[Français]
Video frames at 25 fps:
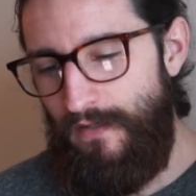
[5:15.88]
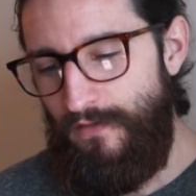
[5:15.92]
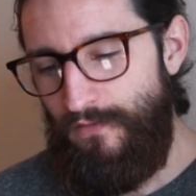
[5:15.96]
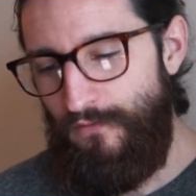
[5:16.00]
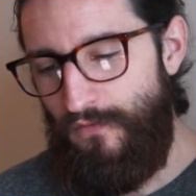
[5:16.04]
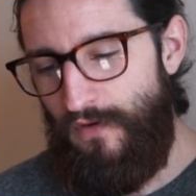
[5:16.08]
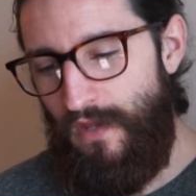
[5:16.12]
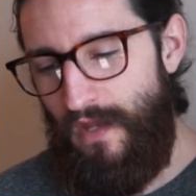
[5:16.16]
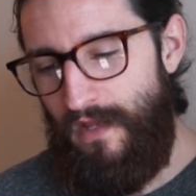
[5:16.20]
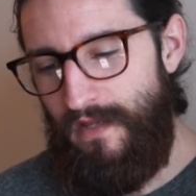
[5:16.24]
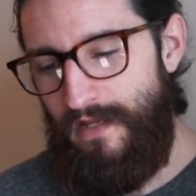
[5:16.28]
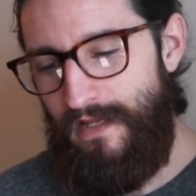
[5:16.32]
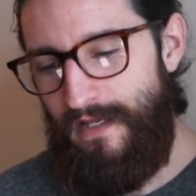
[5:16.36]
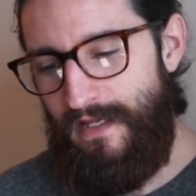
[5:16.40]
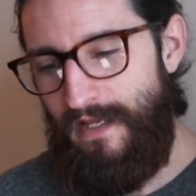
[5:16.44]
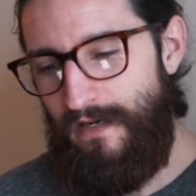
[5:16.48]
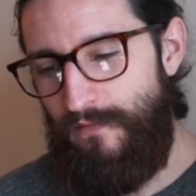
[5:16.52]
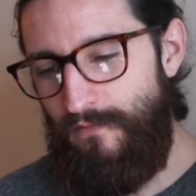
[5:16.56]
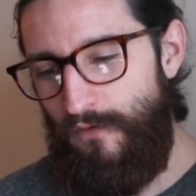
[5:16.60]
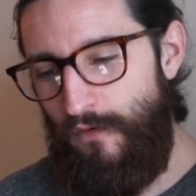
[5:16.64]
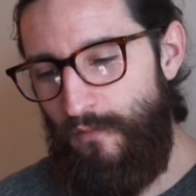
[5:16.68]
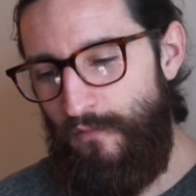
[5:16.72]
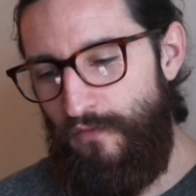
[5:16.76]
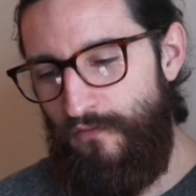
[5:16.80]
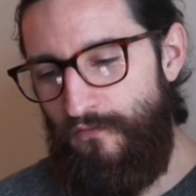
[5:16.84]
Donc
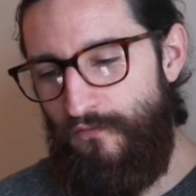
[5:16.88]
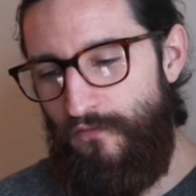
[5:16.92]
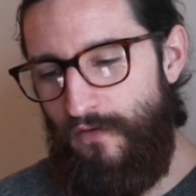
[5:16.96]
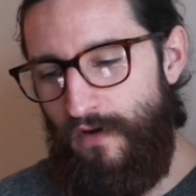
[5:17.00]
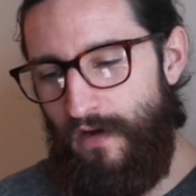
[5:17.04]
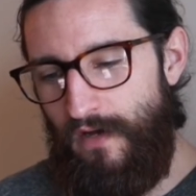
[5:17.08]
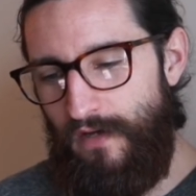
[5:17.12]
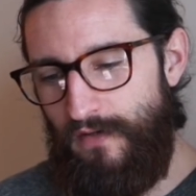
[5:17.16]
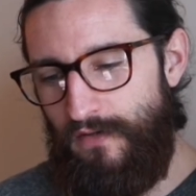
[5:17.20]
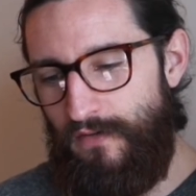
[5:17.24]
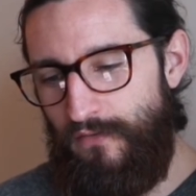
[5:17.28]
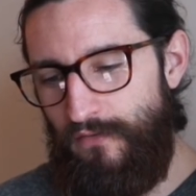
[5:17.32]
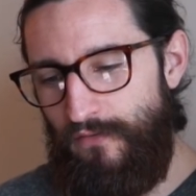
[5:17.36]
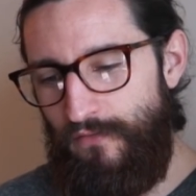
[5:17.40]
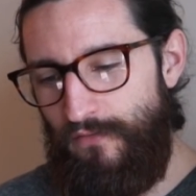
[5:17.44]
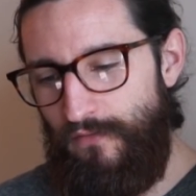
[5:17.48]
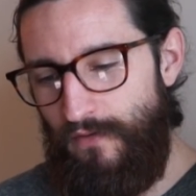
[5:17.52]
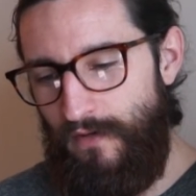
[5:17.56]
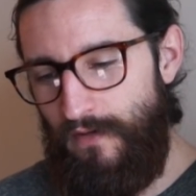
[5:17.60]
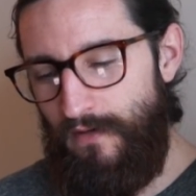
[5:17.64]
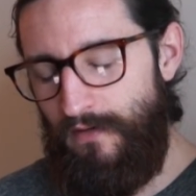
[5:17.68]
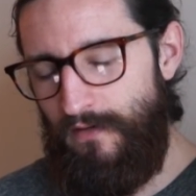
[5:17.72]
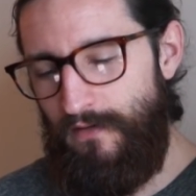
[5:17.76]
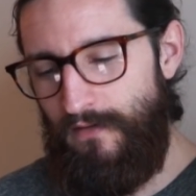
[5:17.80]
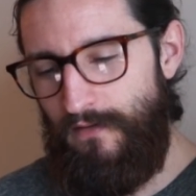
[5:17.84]
également on peut voir que